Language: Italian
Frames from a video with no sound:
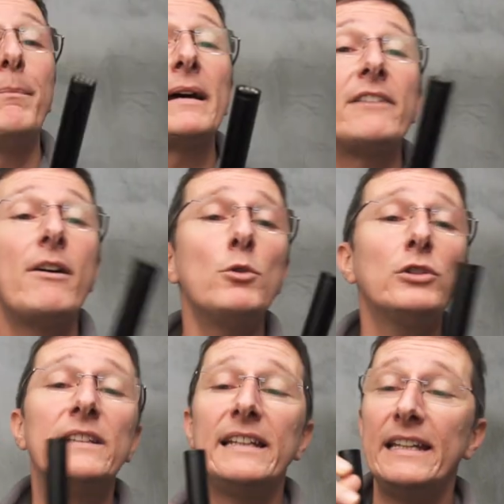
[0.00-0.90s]
Parlavamo
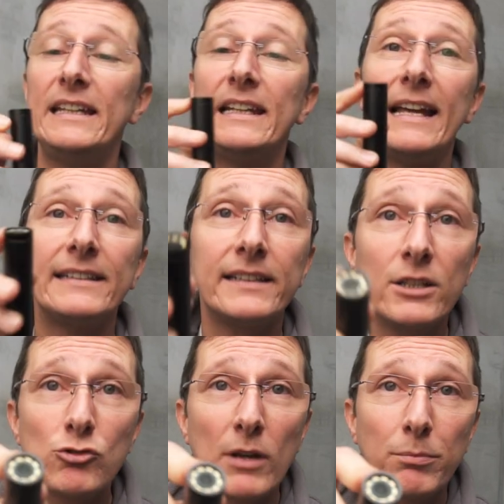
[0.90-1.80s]
dei
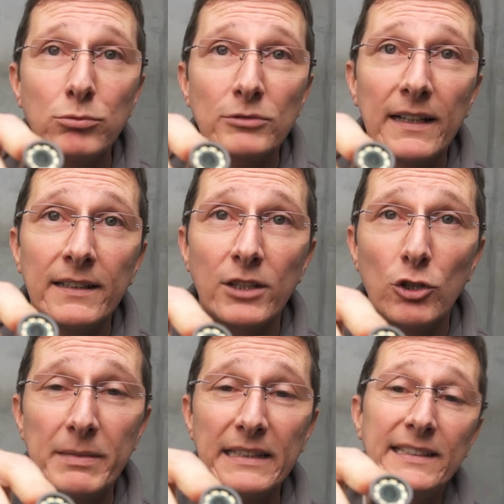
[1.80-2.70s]
LED sulla punta
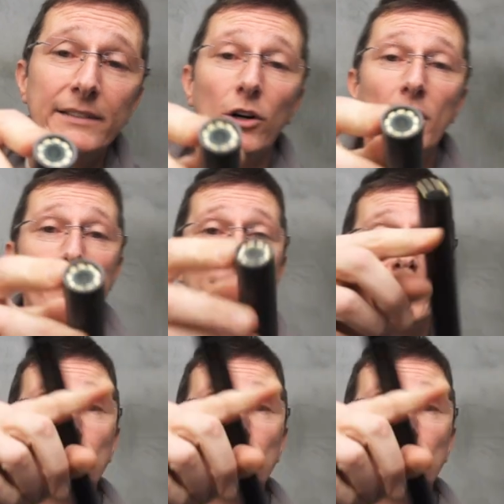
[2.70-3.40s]
dell'obiettivo, ma